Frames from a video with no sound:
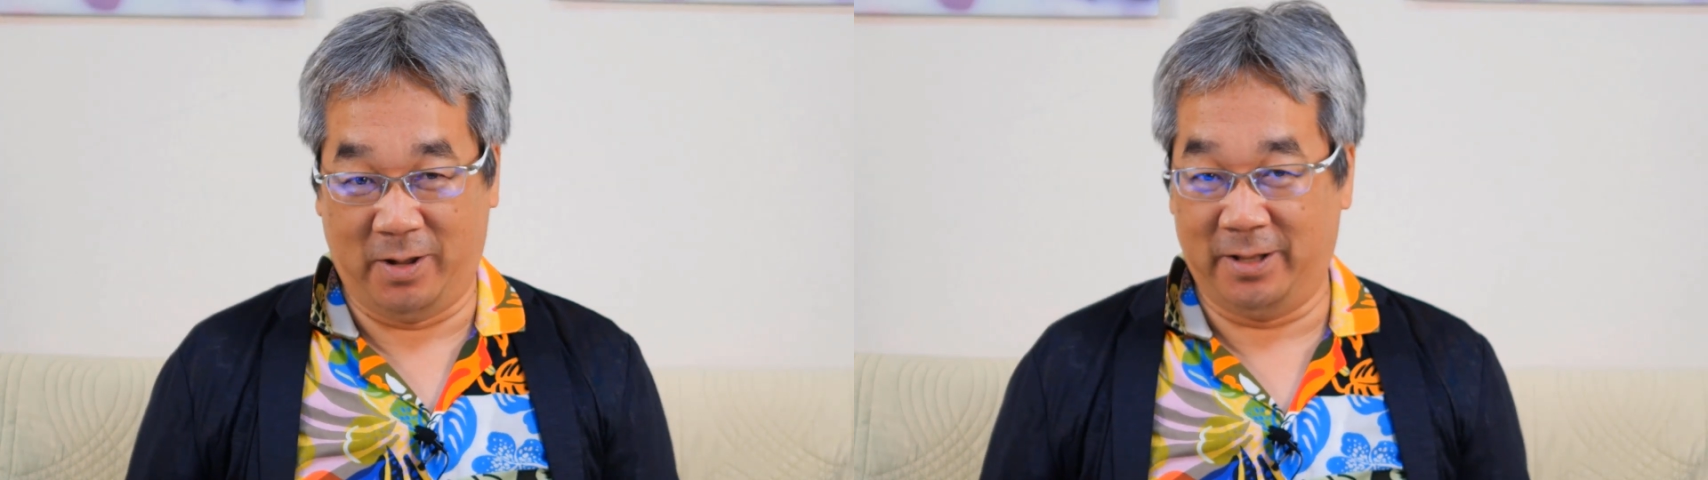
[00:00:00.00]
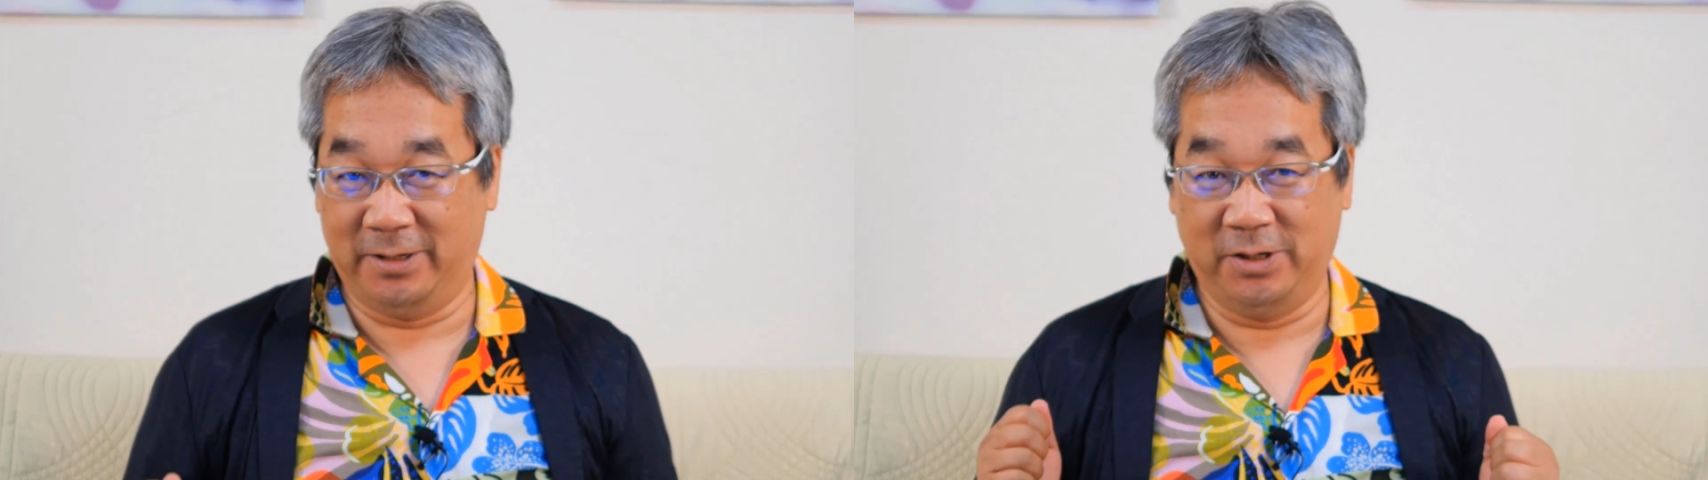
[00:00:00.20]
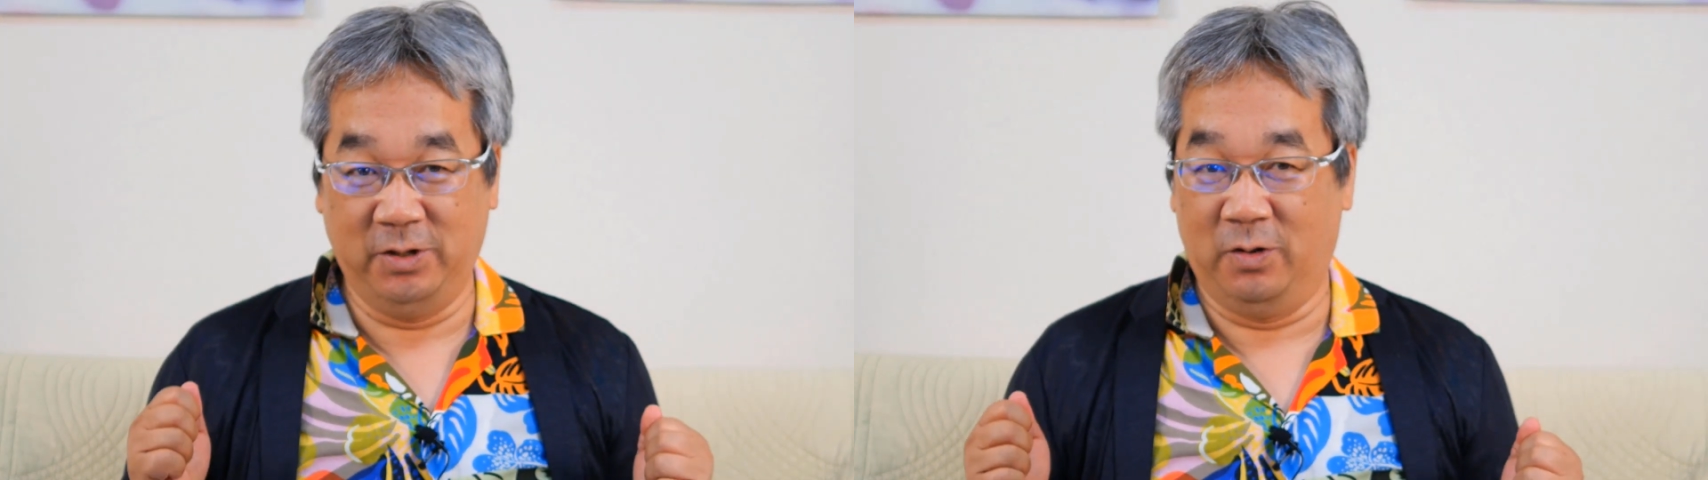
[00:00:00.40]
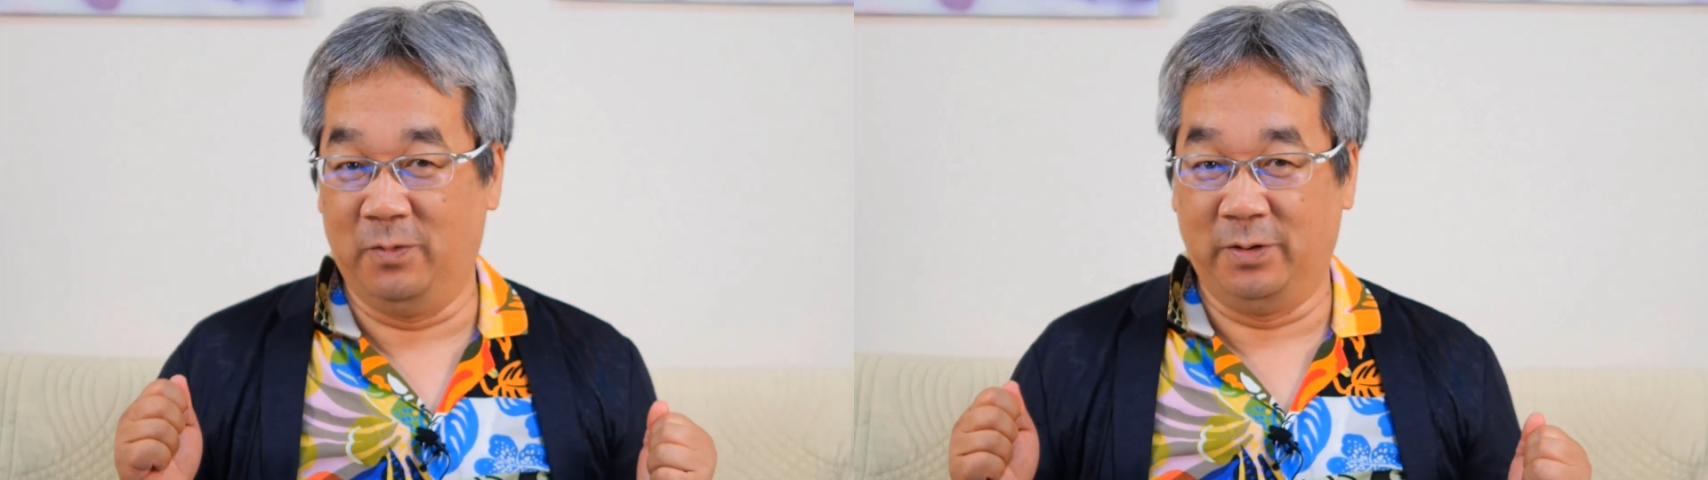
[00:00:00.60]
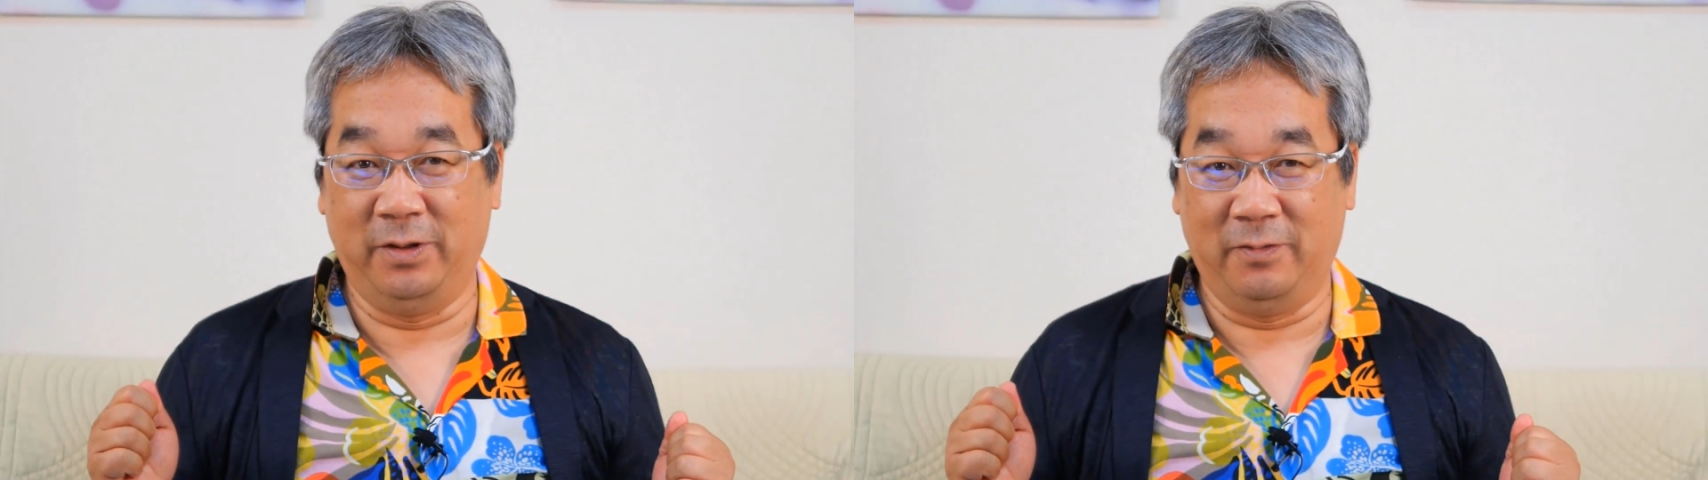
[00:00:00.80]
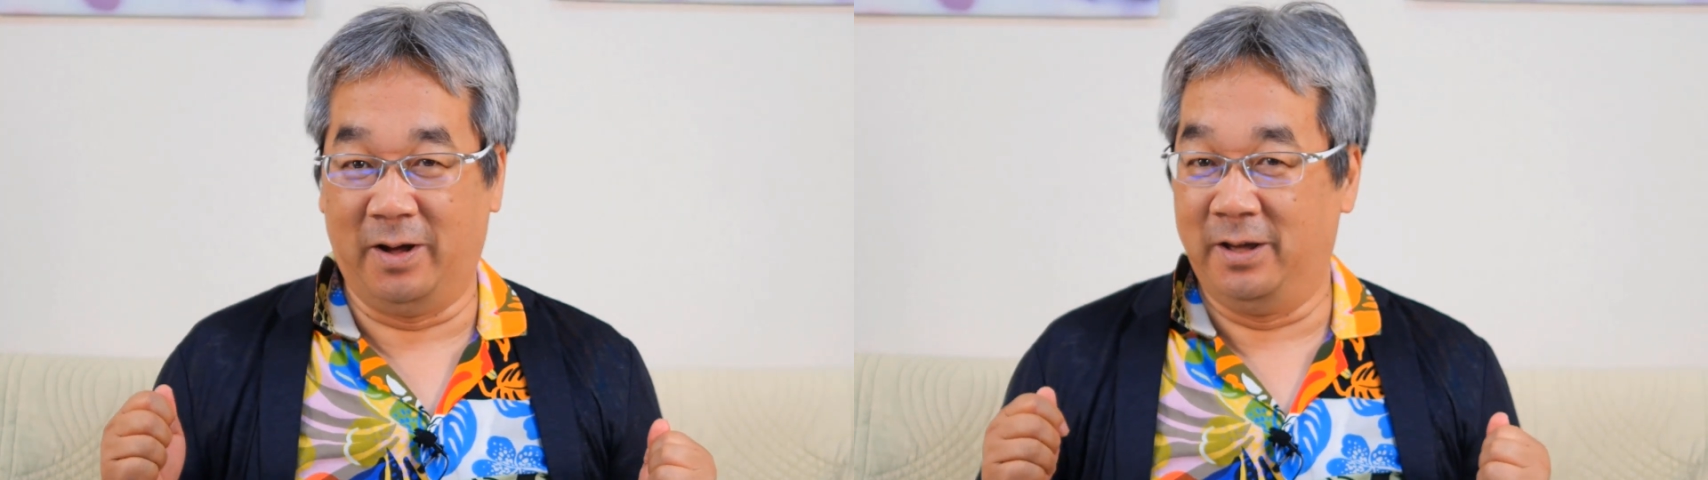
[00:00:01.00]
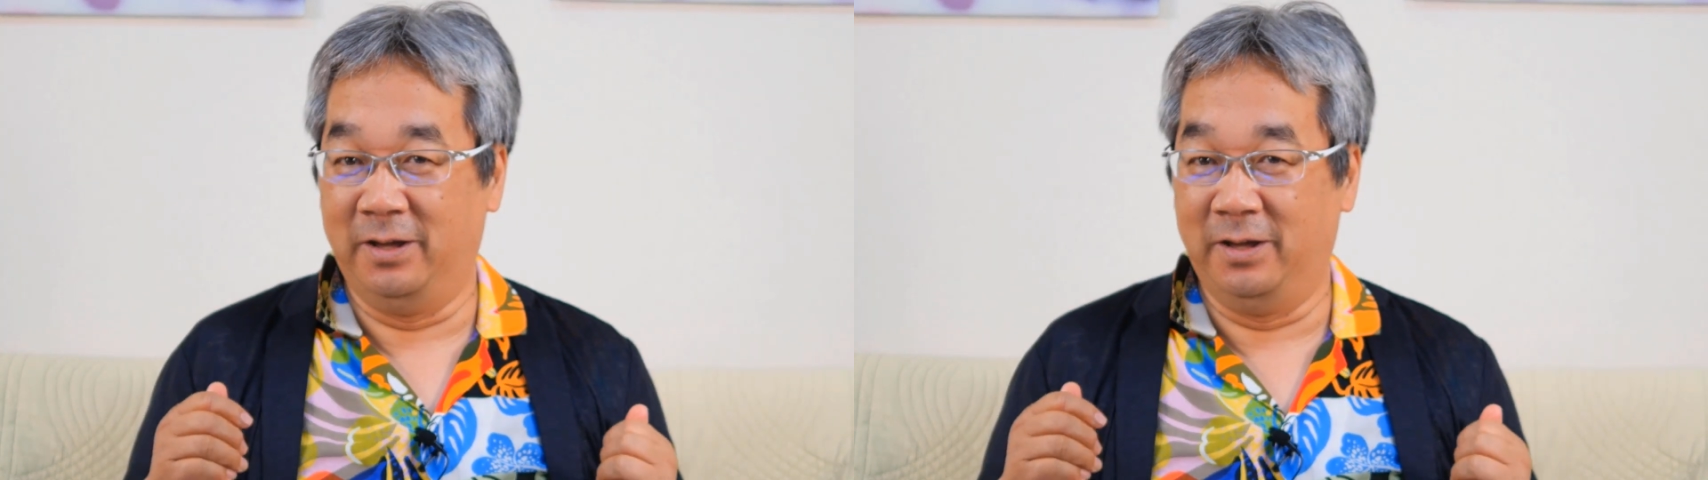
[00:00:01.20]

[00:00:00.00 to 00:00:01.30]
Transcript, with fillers: 私どもには